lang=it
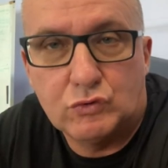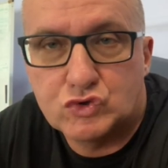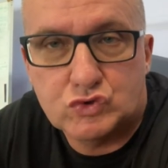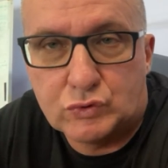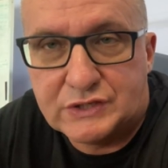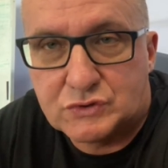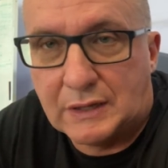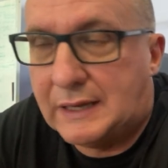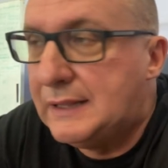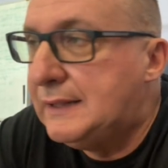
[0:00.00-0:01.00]
non su
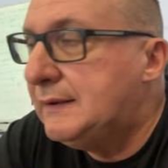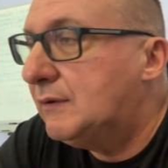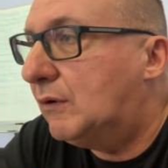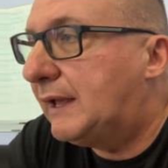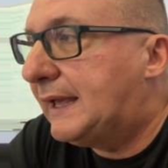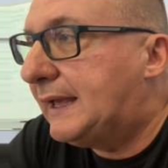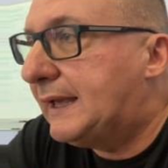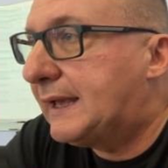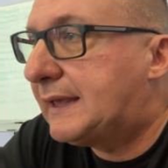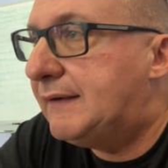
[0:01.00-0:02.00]
un'isola
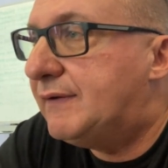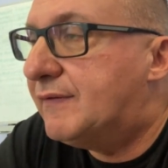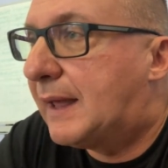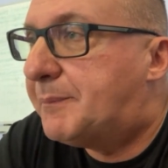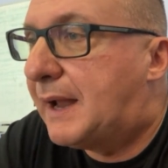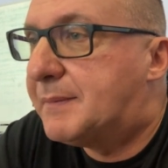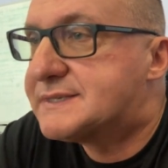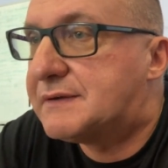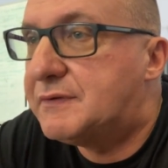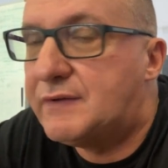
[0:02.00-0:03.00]
eh, chi vive la Palma
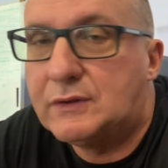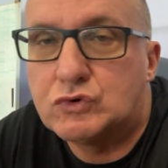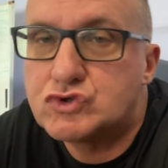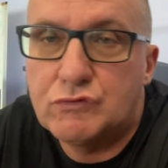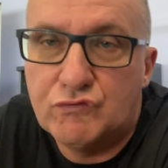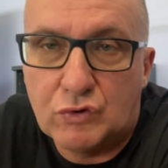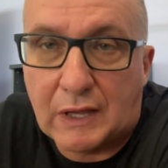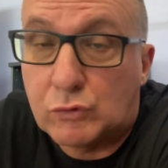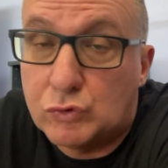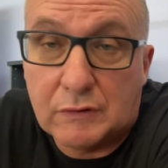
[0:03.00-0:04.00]
sta vivendo su un
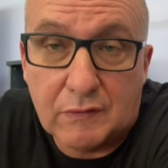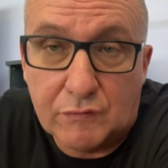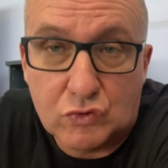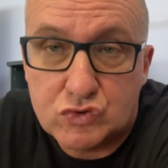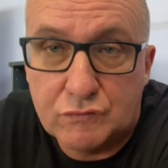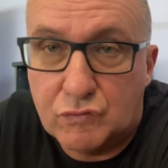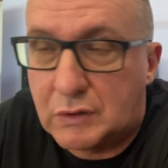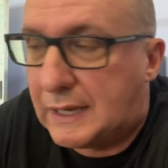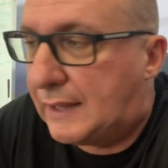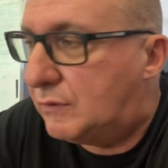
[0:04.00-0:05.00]
vulcano, tutti vivono su un
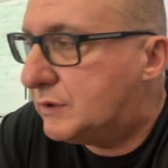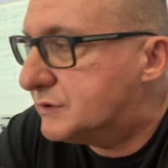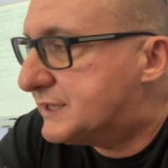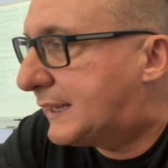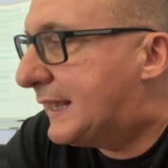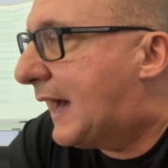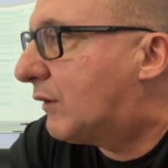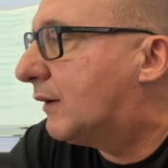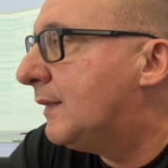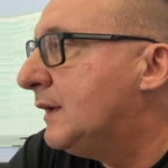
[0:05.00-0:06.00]
vulcano lì così, è
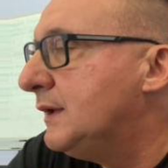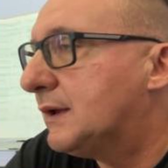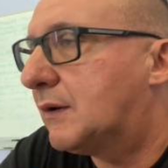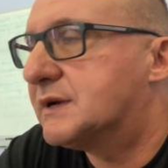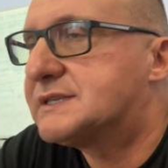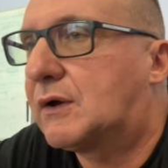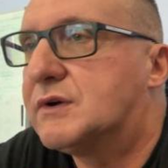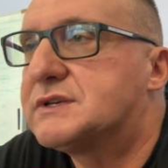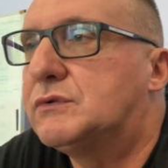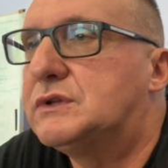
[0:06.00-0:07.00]
chiaro che questa
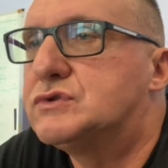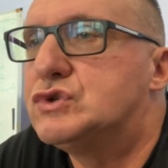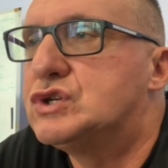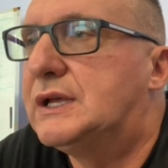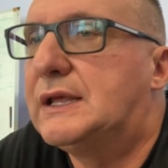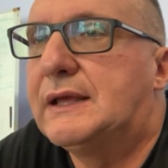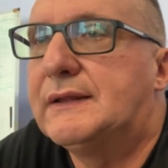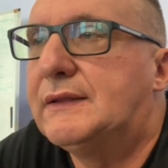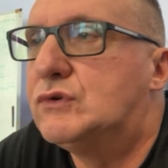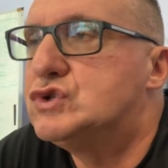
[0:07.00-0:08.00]
cosa non ti
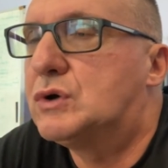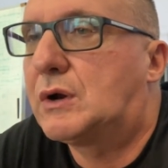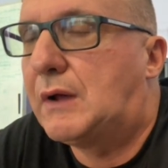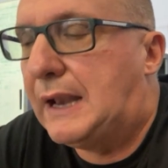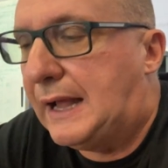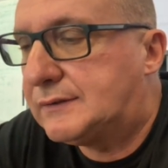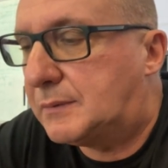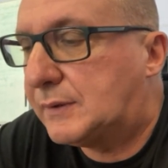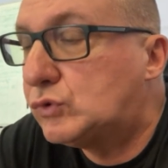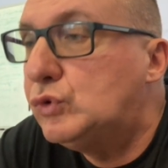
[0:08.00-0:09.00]
succede da un giorno
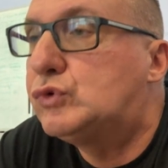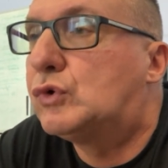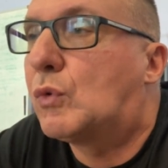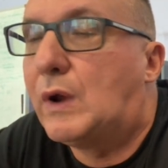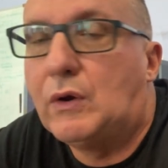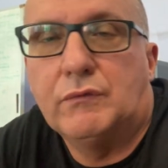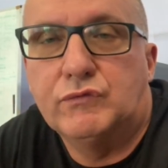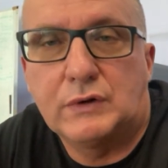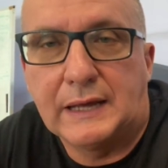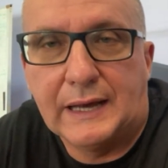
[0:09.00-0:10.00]
all'altro, ma tutto quello è un
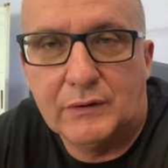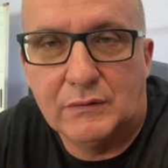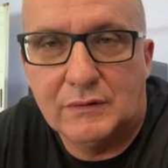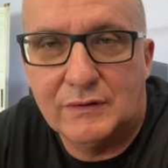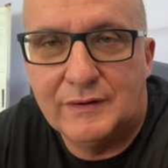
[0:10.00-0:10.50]
vulcano,